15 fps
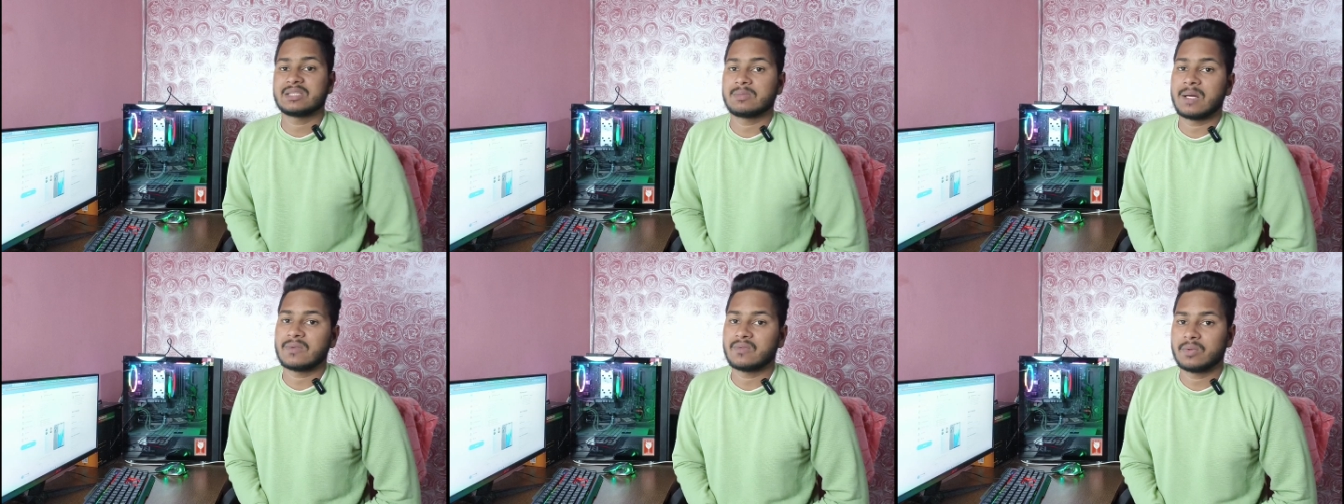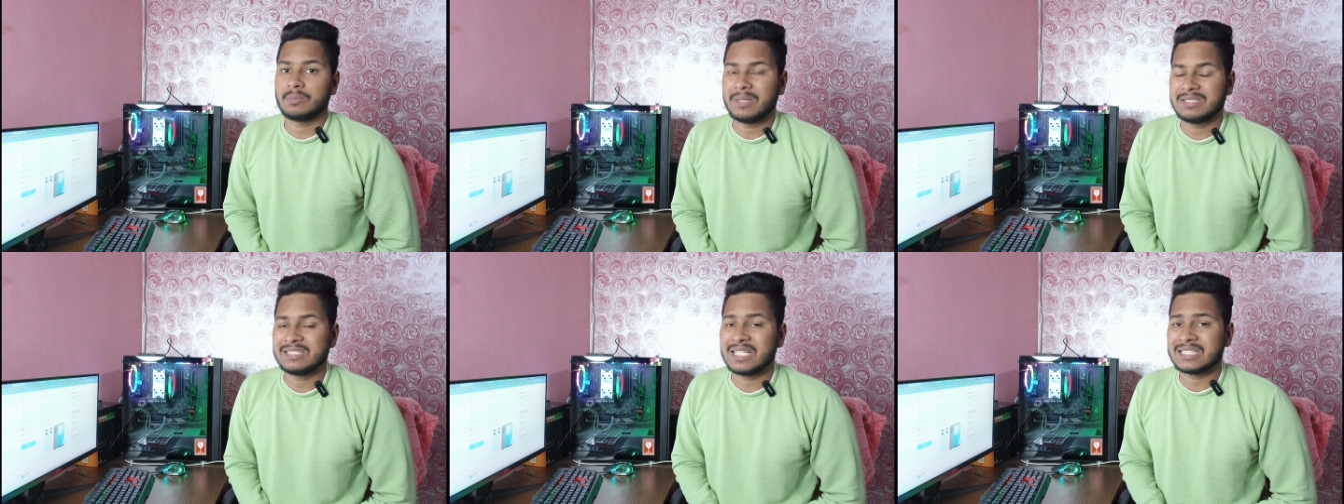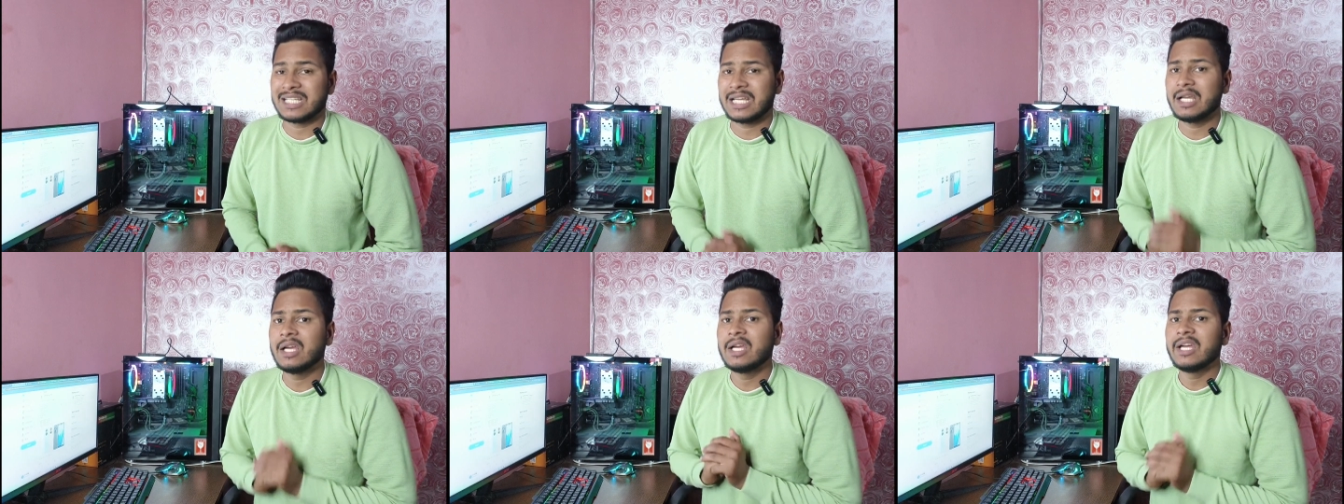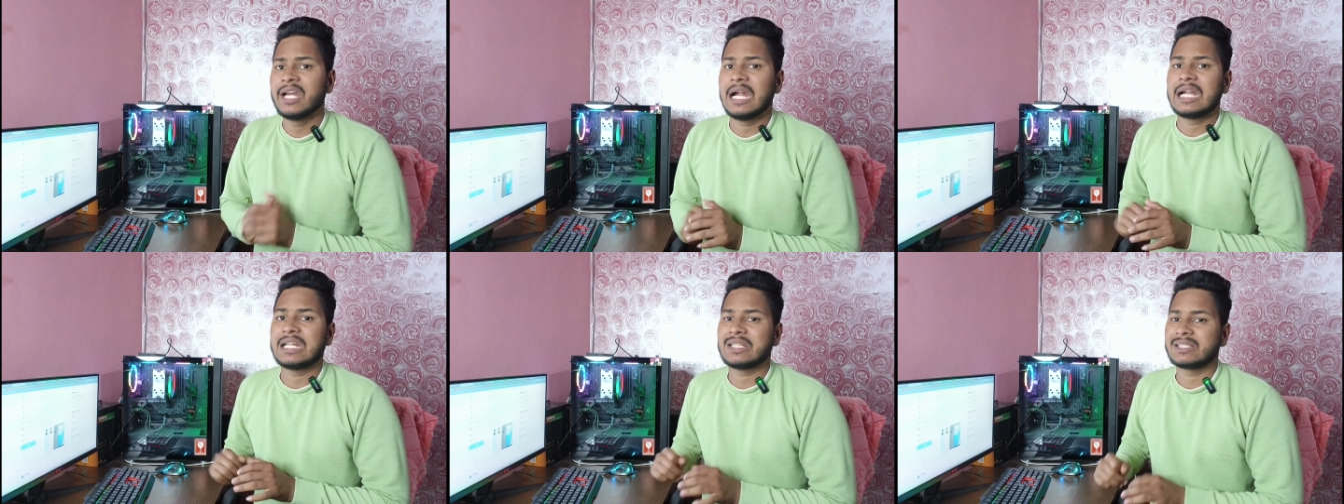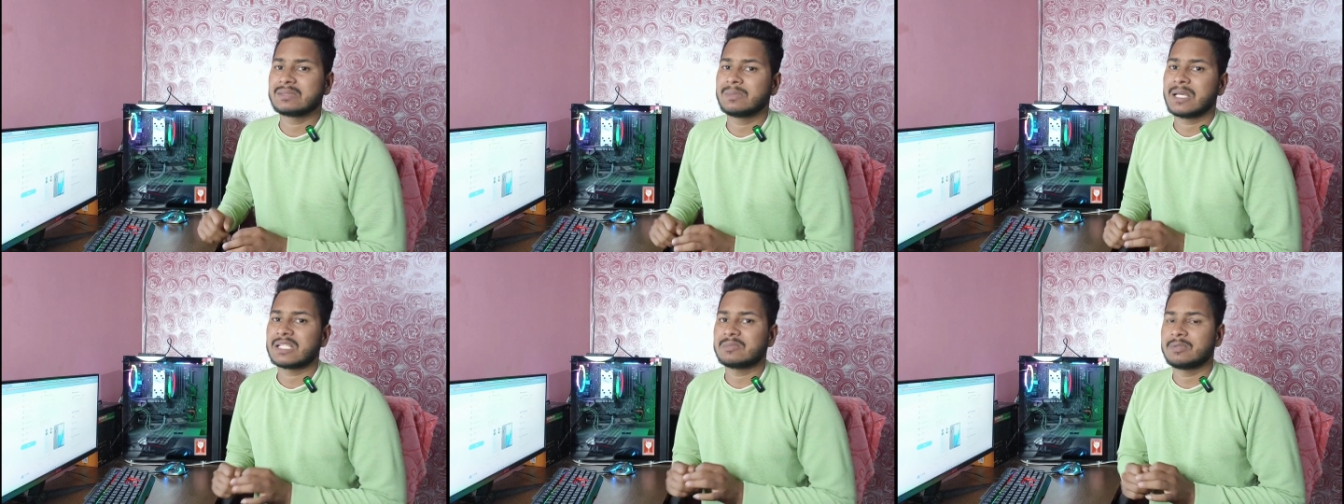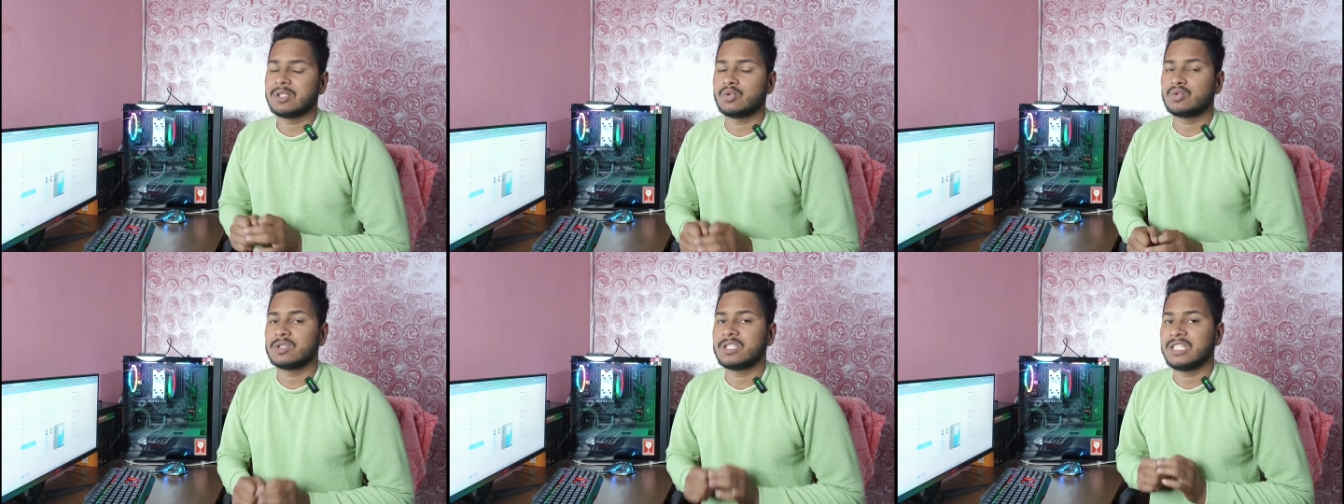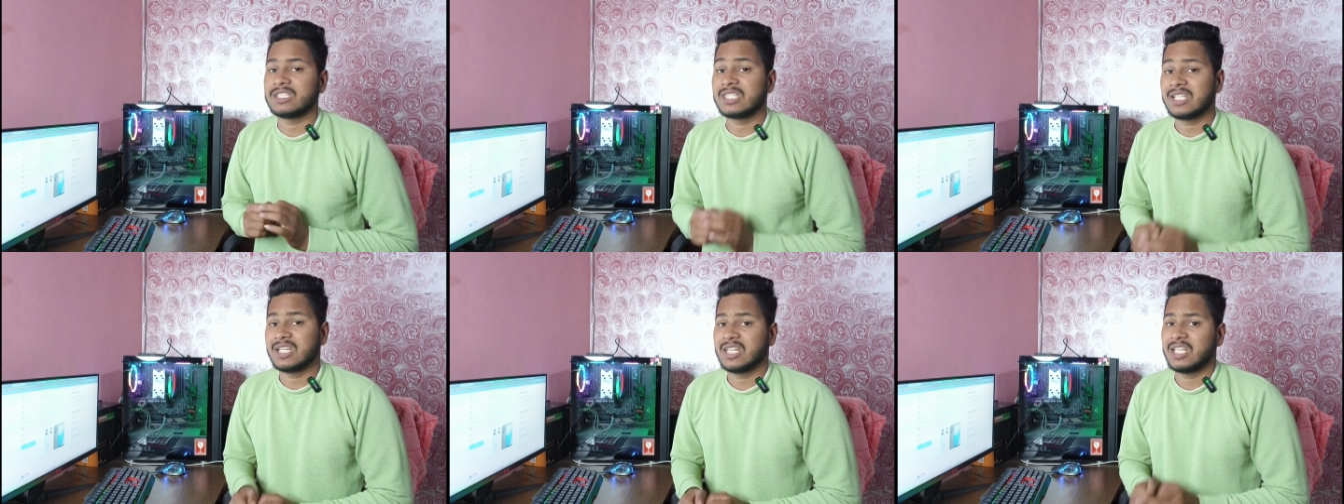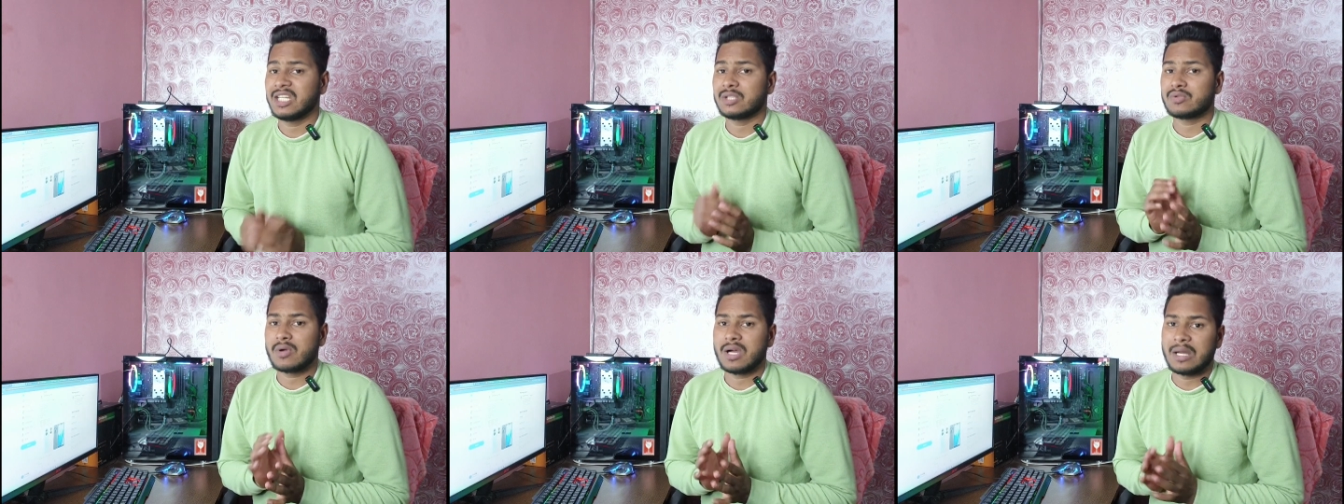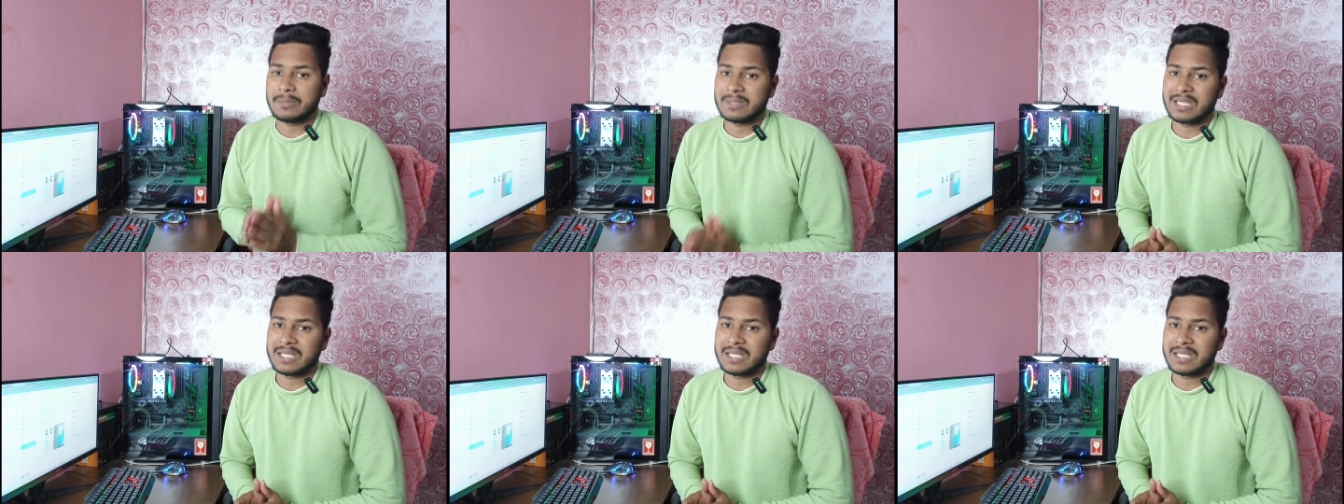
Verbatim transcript: प्राइजिंग स्मार्टफोन बन जाता है एंड स्पैक्स भी उतनी अच्छी नहीं है तो